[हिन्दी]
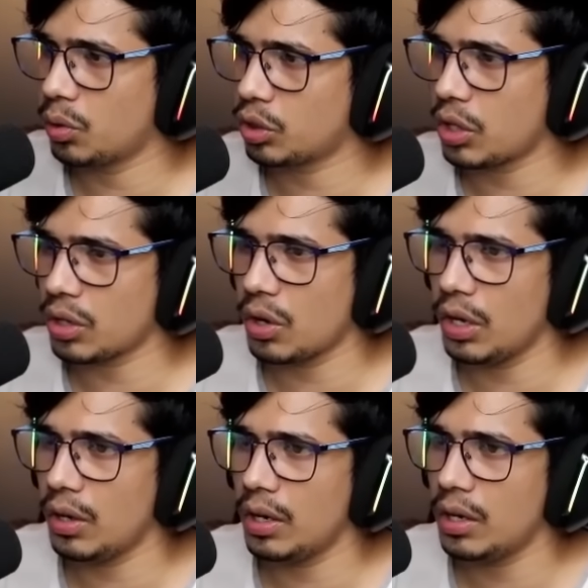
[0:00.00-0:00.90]
रुक जा रुको
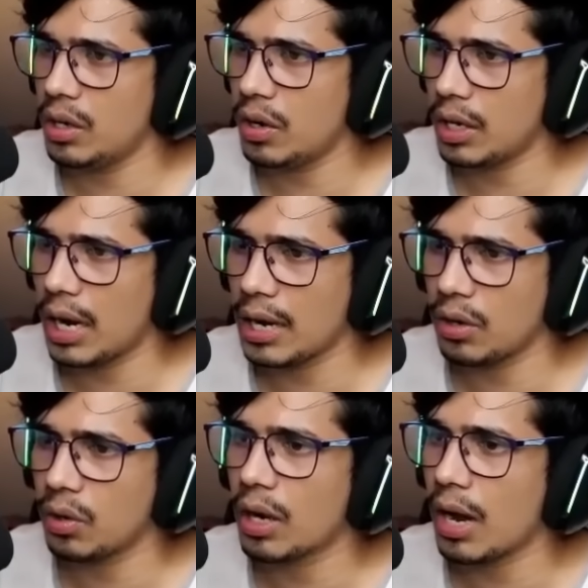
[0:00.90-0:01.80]
ओए ओए कहाँ
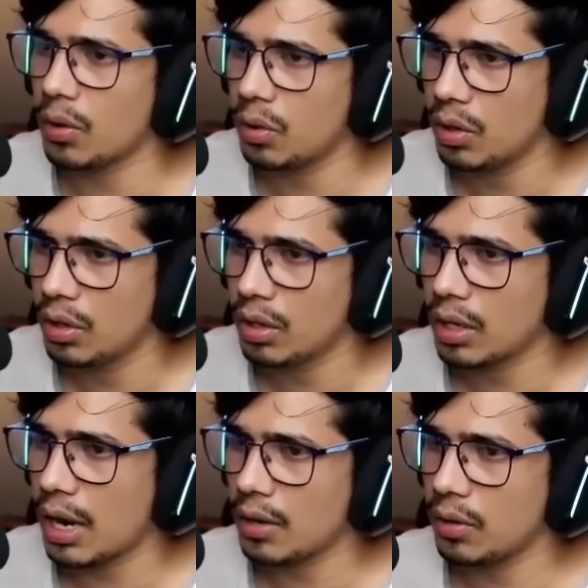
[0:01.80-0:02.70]
को कहाँ को
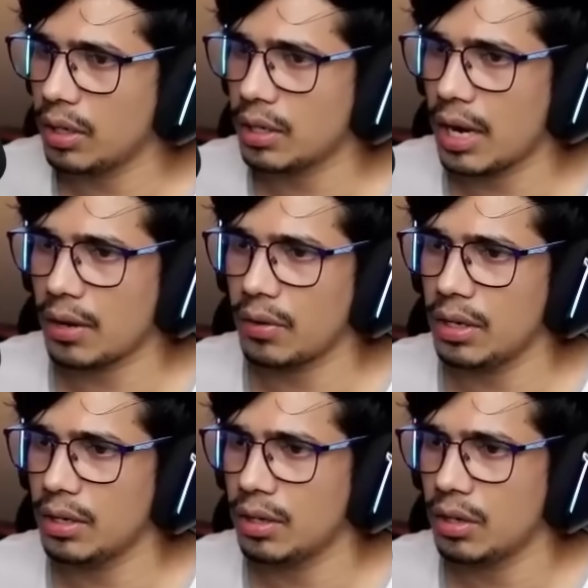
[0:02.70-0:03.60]
कहाँ को है कहाँ को
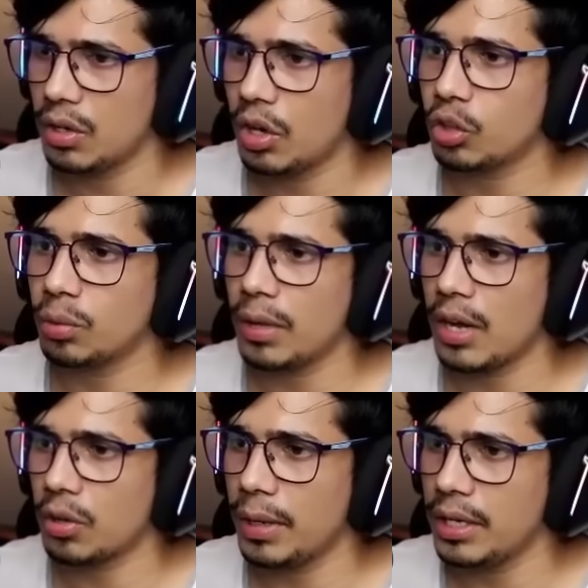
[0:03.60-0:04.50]
है और तुम
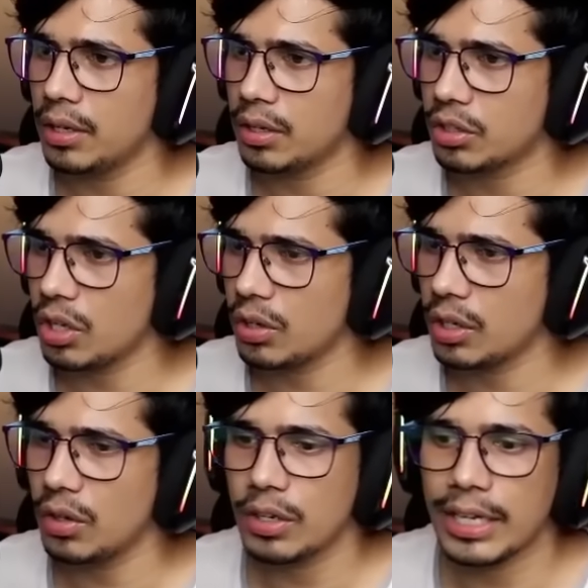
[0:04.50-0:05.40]
कहाँ को भाई चलो
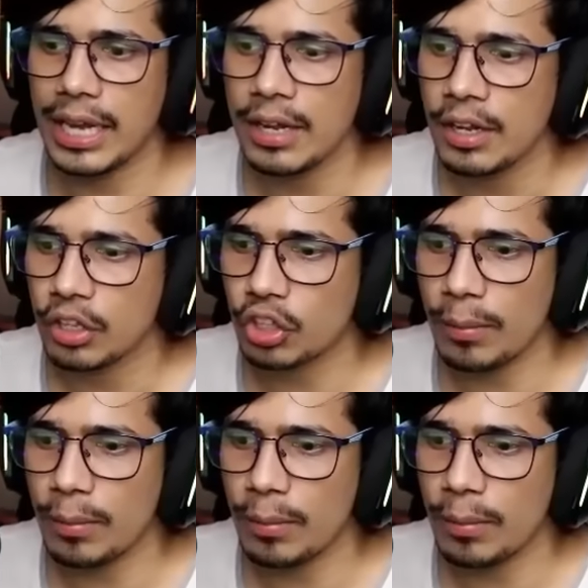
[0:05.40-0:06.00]
निकलो ठीक है तो